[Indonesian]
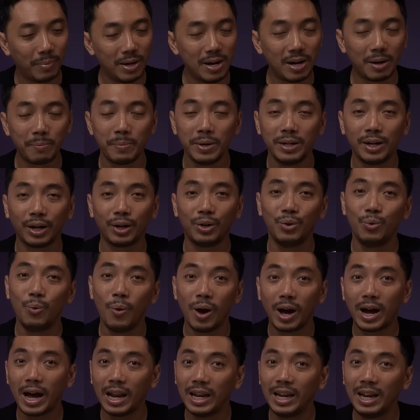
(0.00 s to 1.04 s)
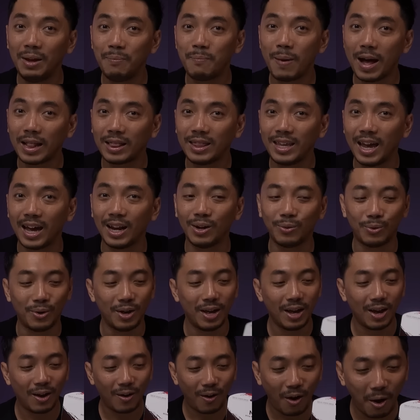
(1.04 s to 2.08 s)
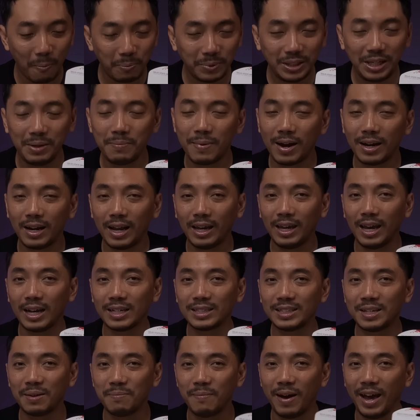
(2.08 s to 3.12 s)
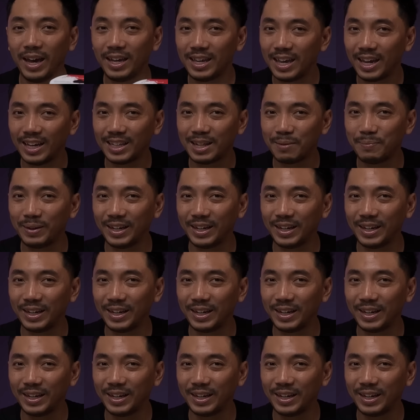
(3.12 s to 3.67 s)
Bener-bener dua kali lipatnya loh. Opsi mana yang sebaiknya kita